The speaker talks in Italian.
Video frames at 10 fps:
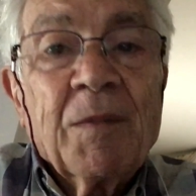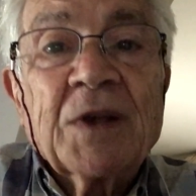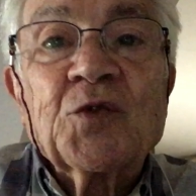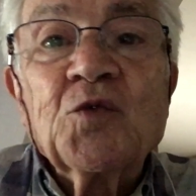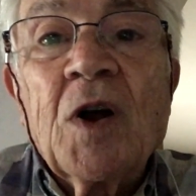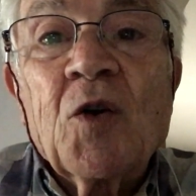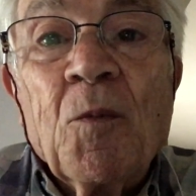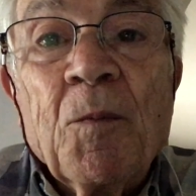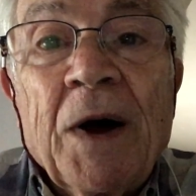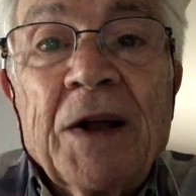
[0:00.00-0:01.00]
ma sua
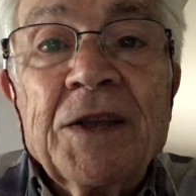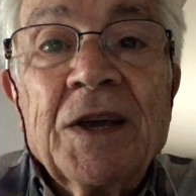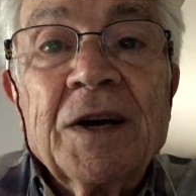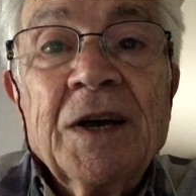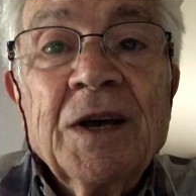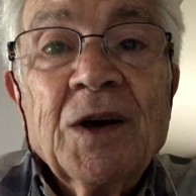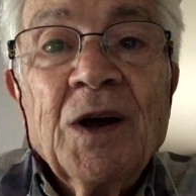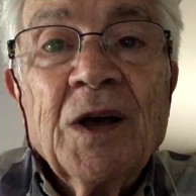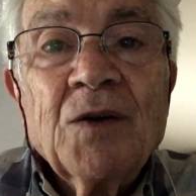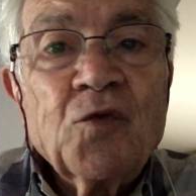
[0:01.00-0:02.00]
compagna
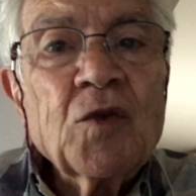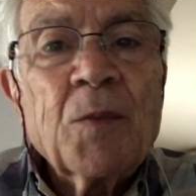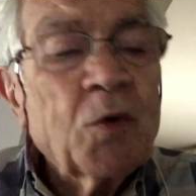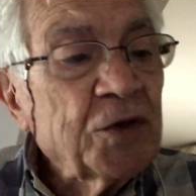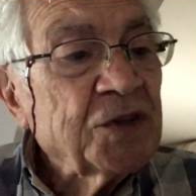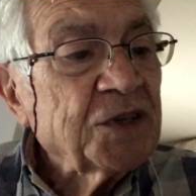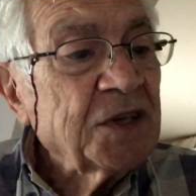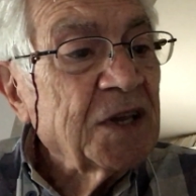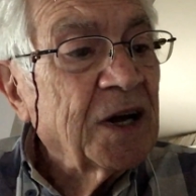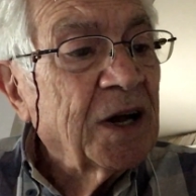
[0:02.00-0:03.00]
fu la
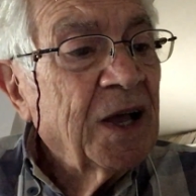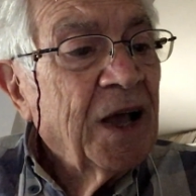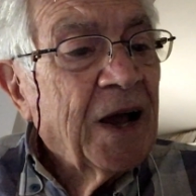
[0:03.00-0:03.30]
poesia,